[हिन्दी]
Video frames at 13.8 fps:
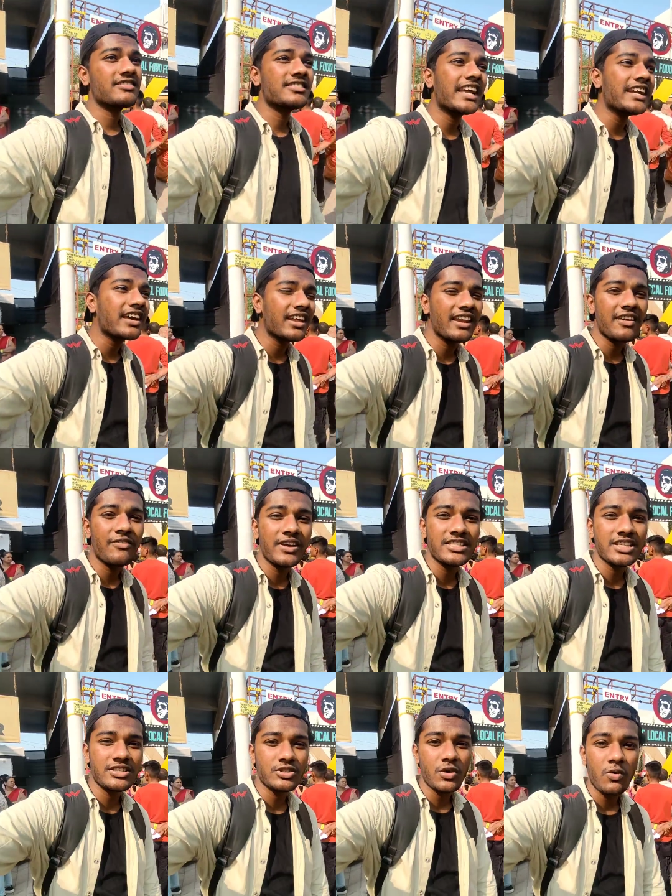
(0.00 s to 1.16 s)
सेट कर रहे हैं वही
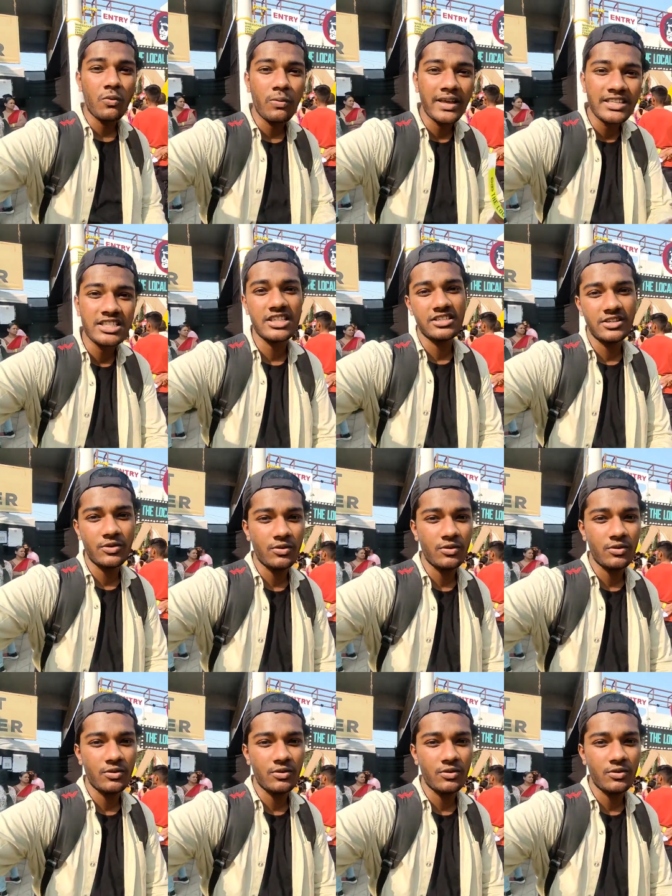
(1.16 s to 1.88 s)
चीज को वही चीज नहीं